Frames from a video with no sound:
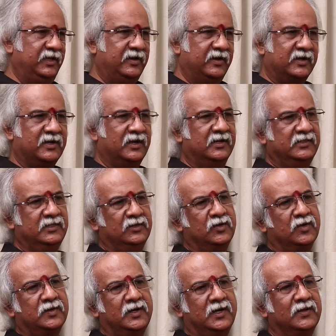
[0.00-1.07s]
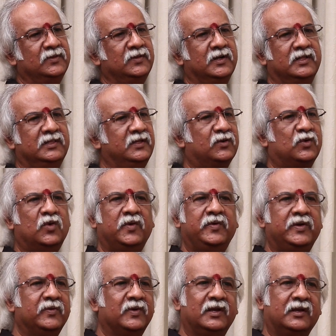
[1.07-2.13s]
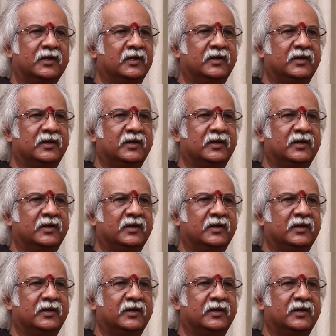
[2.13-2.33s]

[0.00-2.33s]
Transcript: ఈ రెక్కాడితే డొక్కాడదు అనేది కోవిడ్ వల్లే